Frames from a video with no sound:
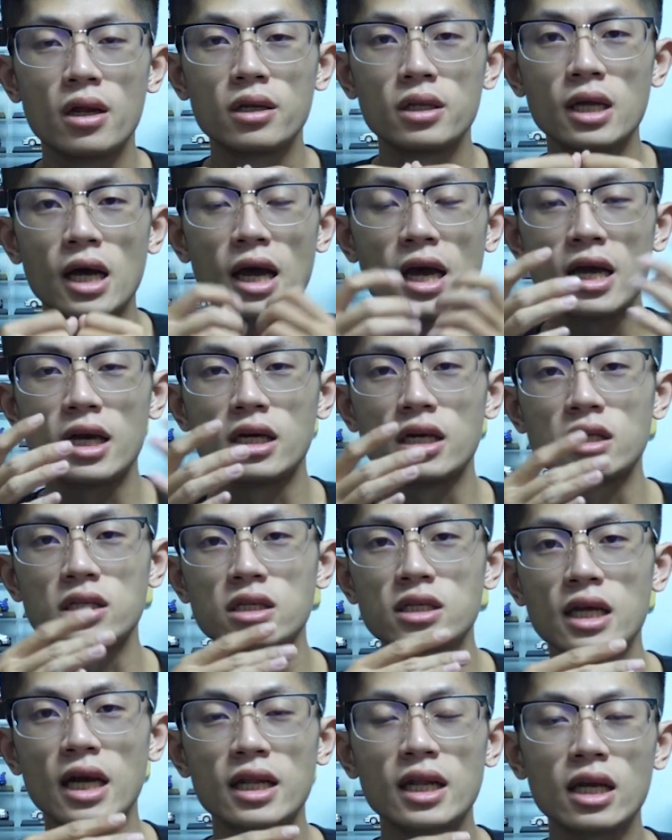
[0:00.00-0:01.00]
那 Air 也
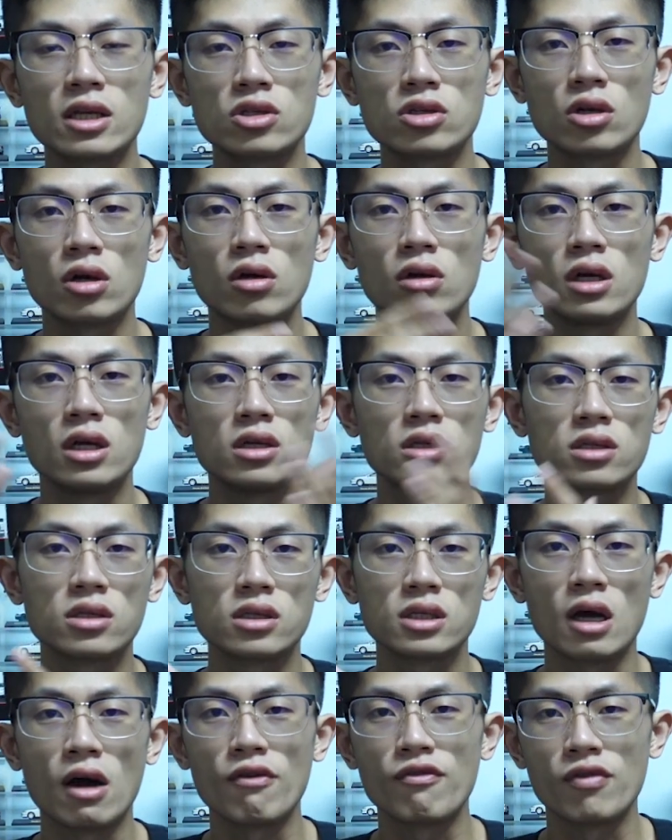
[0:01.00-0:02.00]
是在那时候认
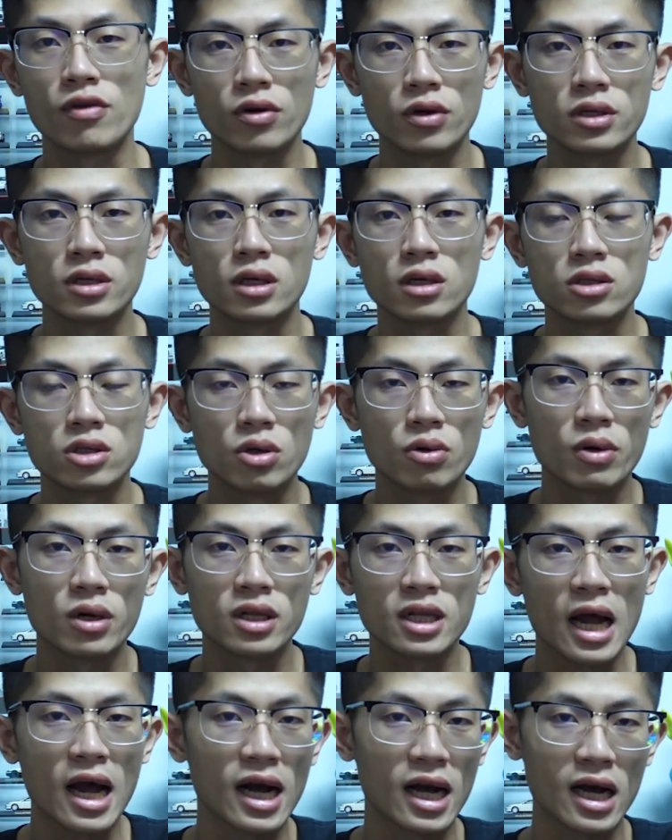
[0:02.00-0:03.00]
识到佛瑞德这位
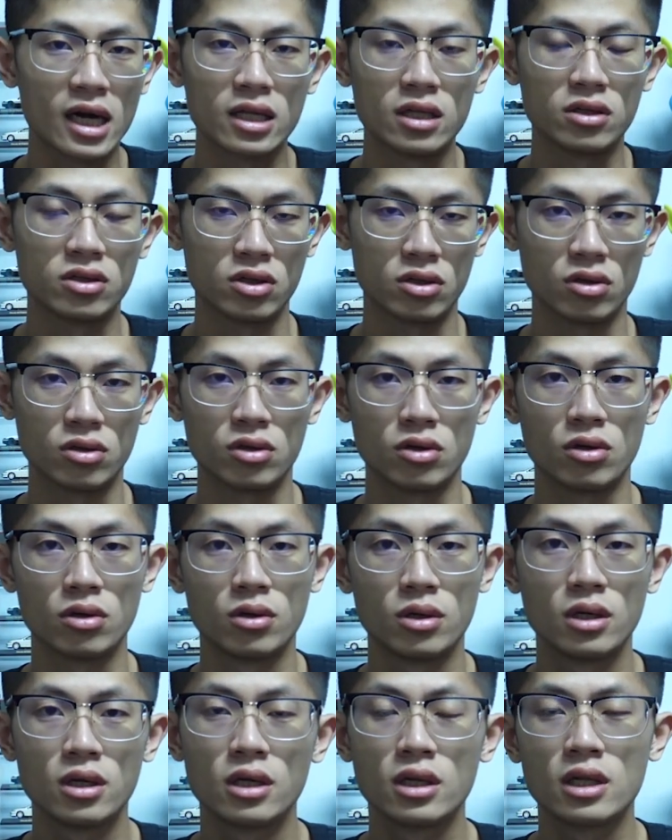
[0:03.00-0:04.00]
大咖的车友，
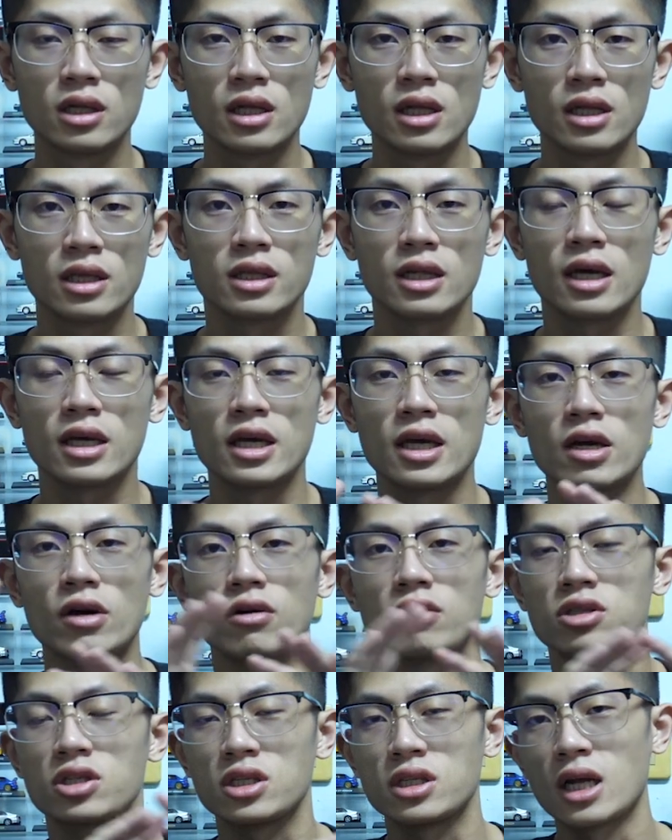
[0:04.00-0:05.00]
那也
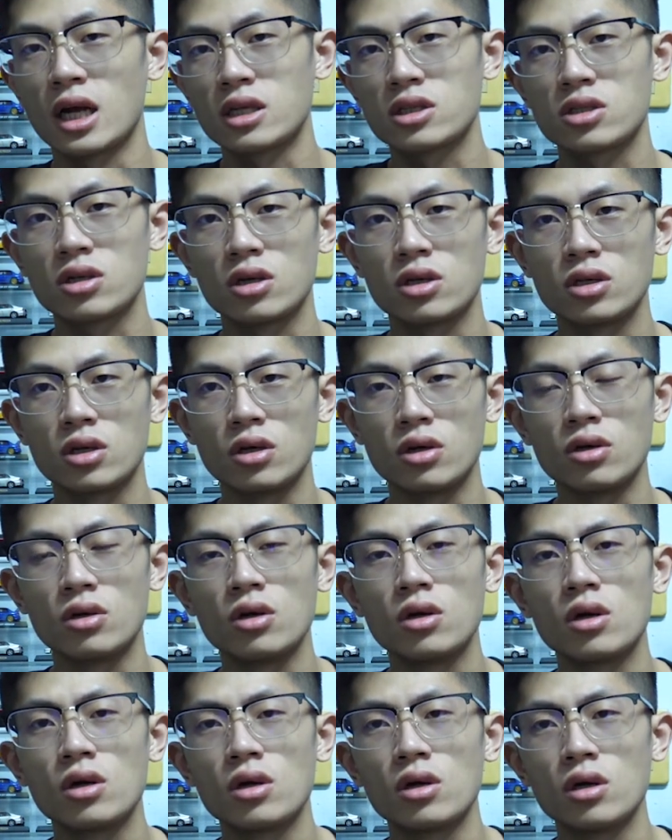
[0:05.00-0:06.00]
有其他车友，
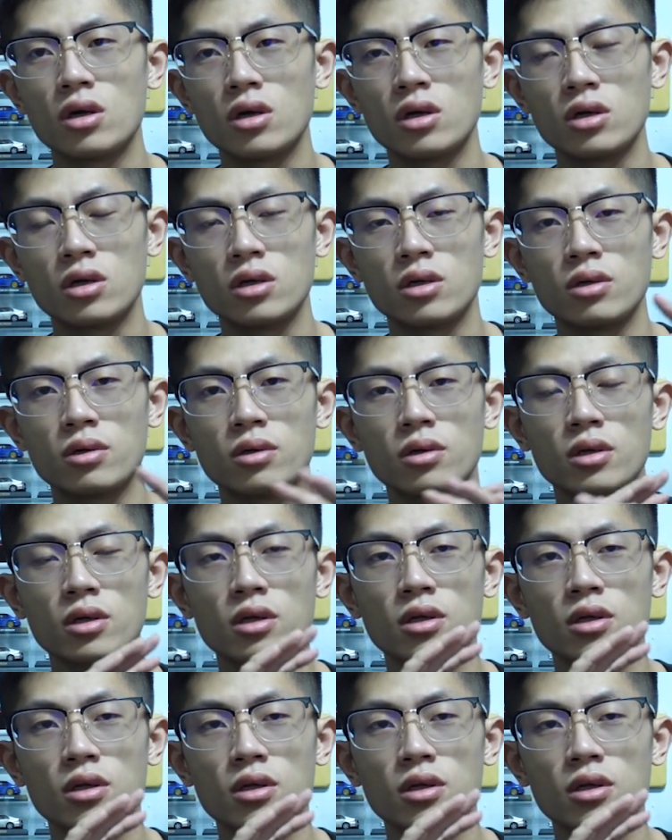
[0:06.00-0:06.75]
呃，